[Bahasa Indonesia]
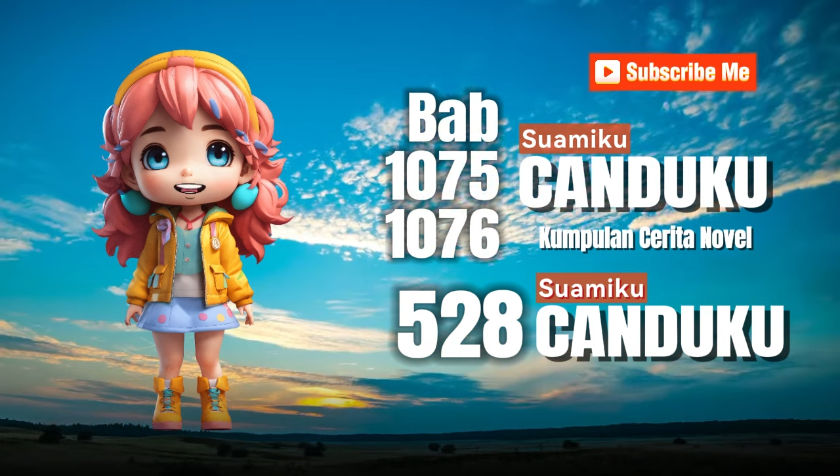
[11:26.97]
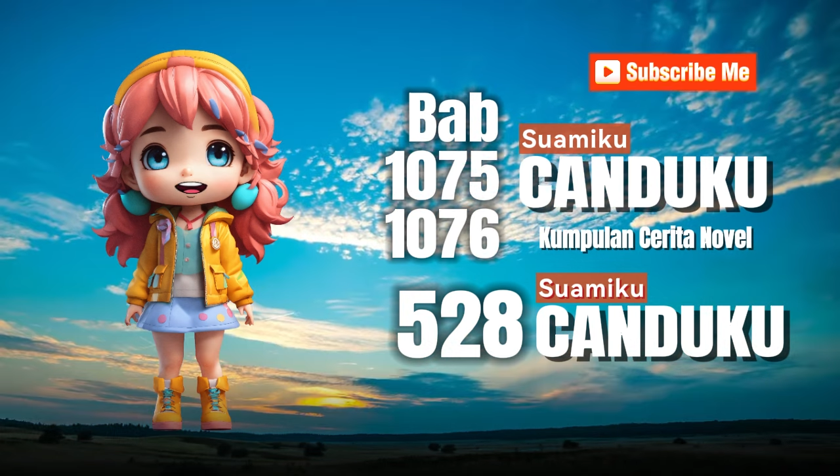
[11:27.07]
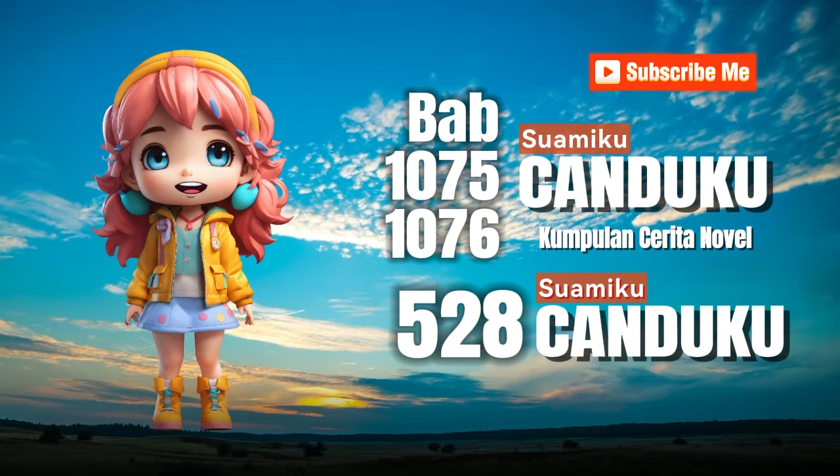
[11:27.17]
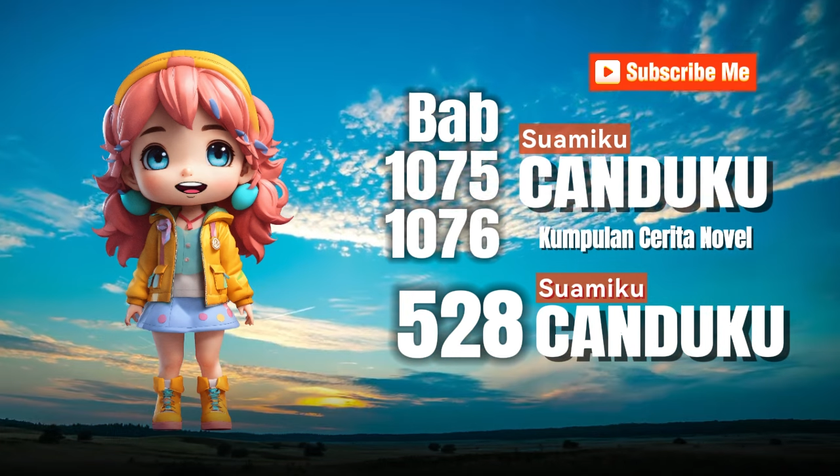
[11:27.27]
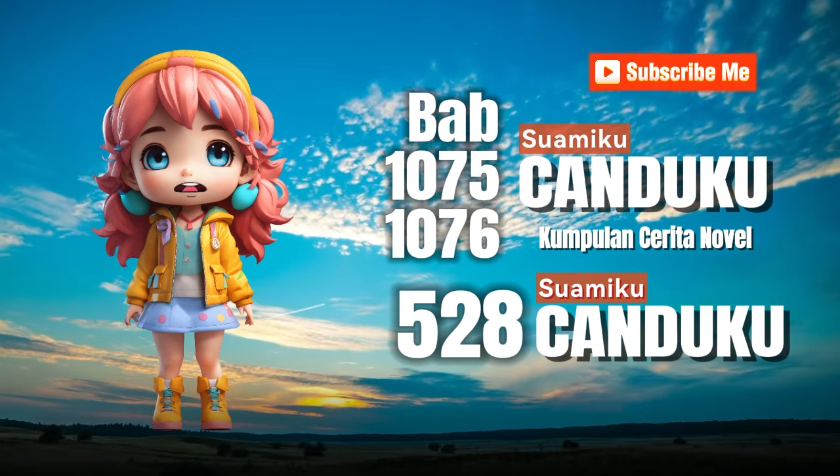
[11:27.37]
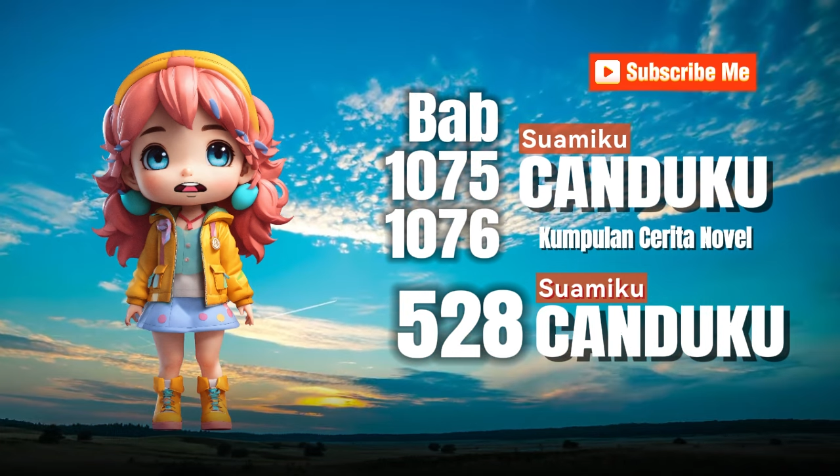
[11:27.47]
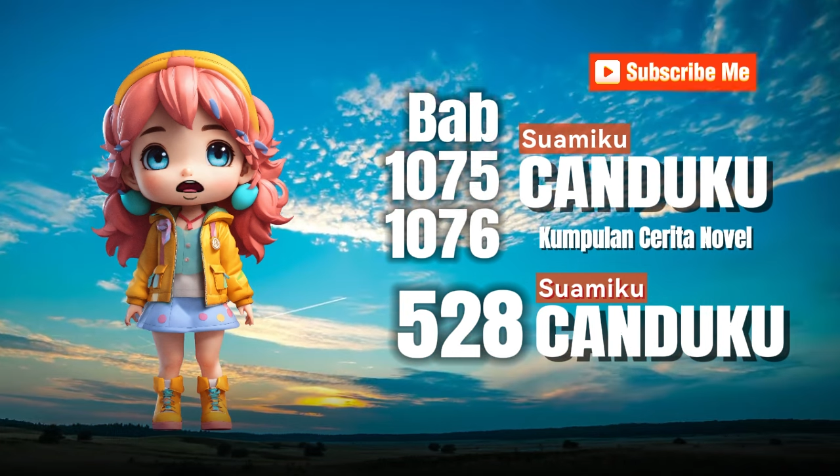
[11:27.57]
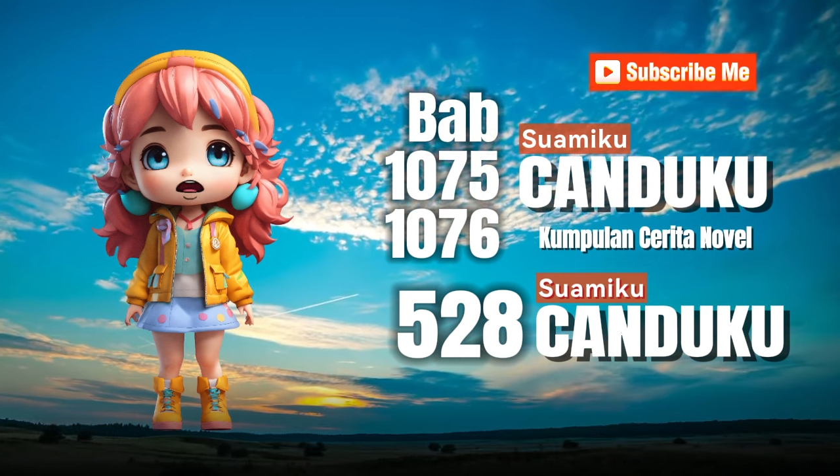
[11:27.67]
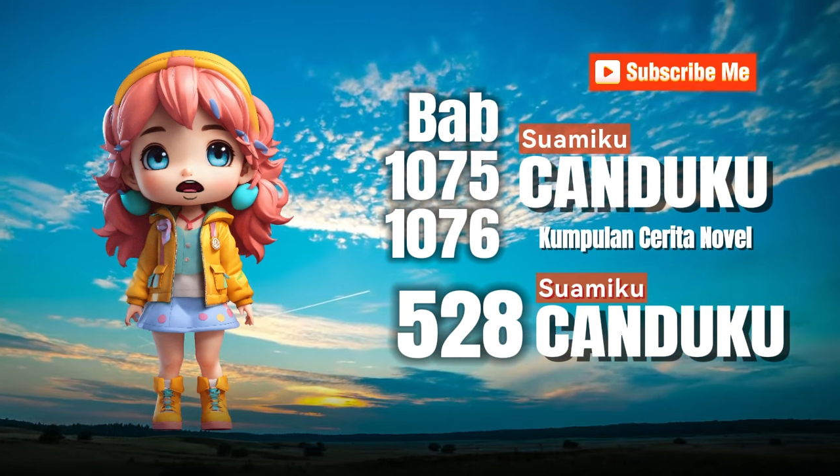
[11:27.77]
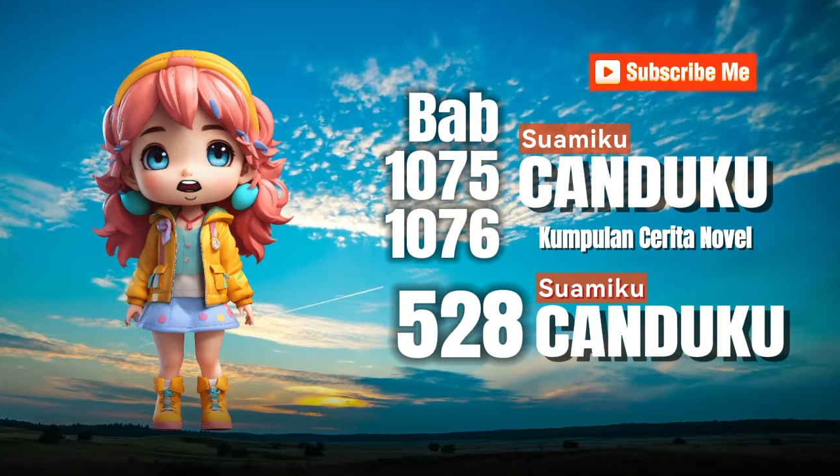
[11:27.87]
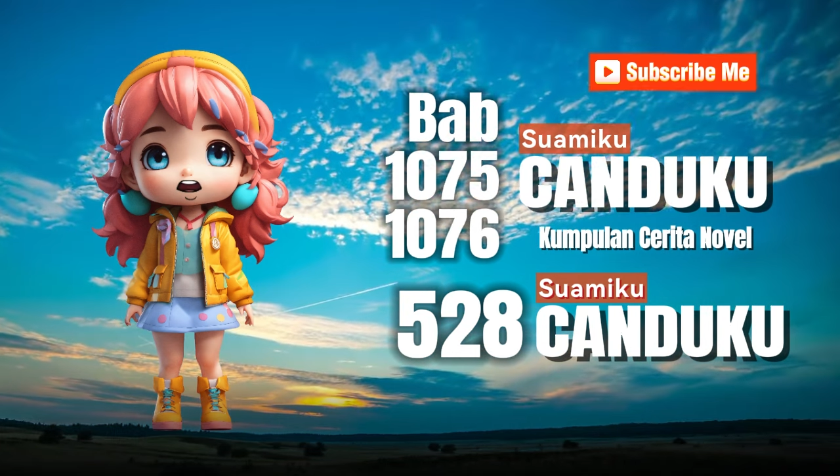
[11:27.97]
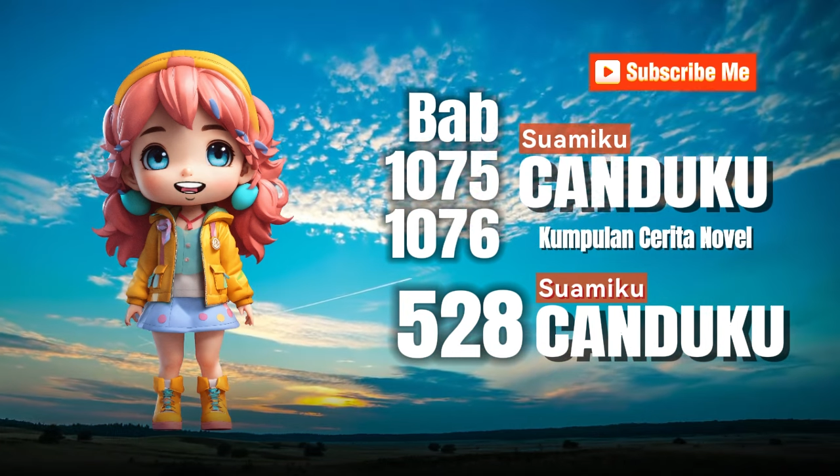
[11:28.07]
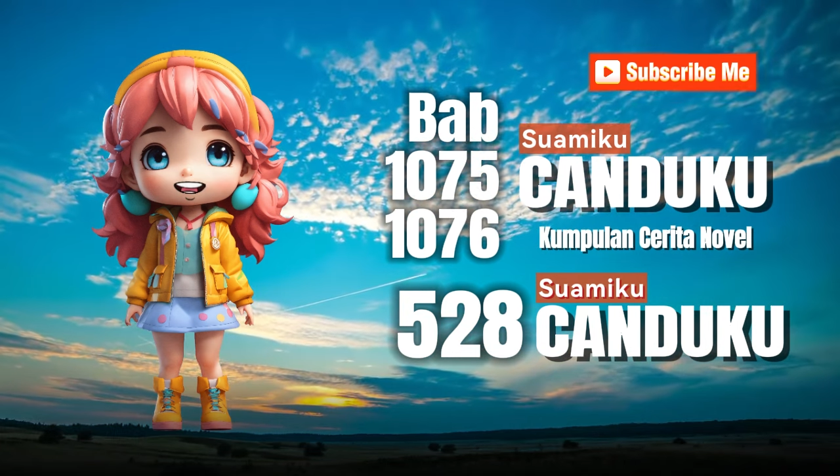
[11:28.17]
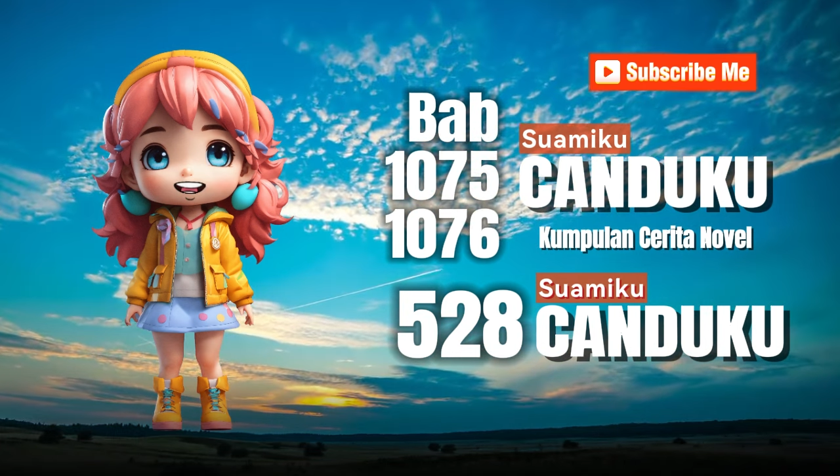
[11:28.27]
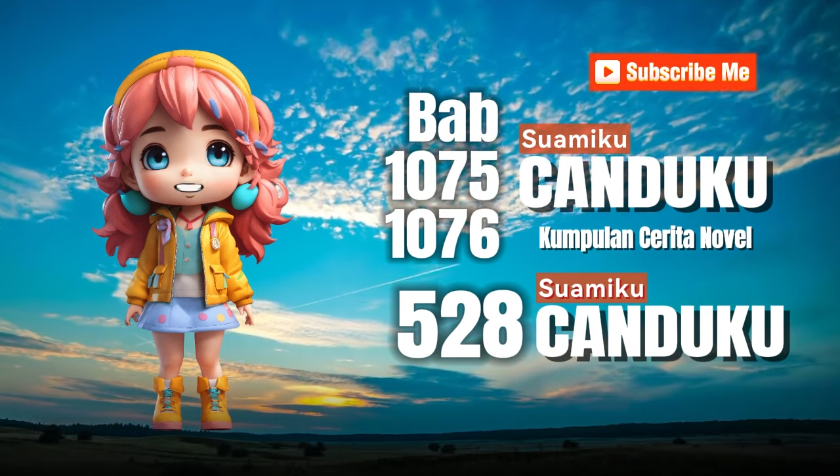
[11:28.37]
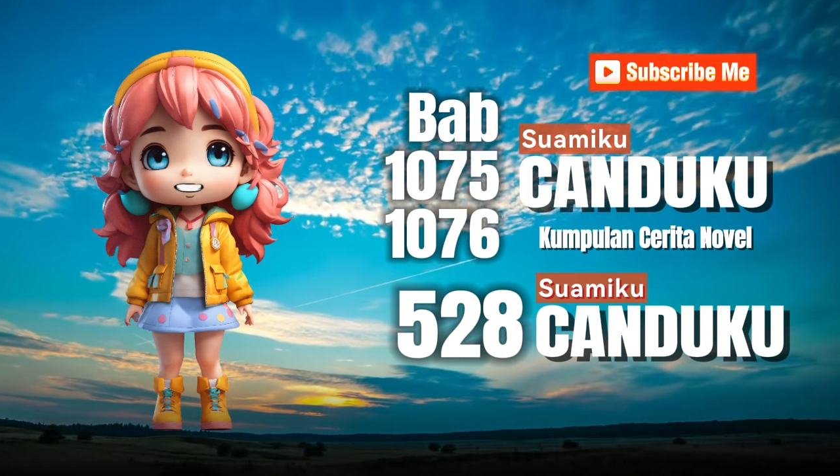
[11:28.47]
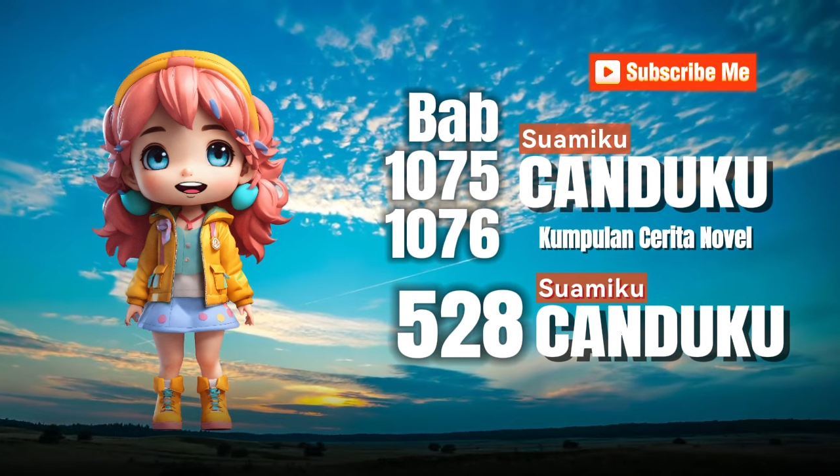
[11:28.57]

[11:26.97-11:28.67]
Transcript: Karena sudah lewat jam makan